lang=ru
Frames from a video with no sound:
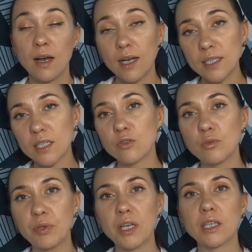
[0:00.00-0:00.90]
Это
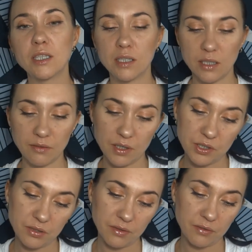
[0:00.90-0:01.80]
такой приятный
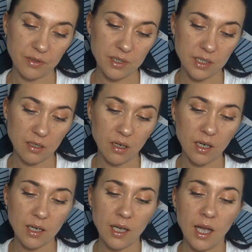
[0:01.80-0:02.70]
ненавязчивый вид
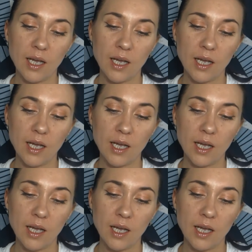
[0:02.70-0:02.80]
загара.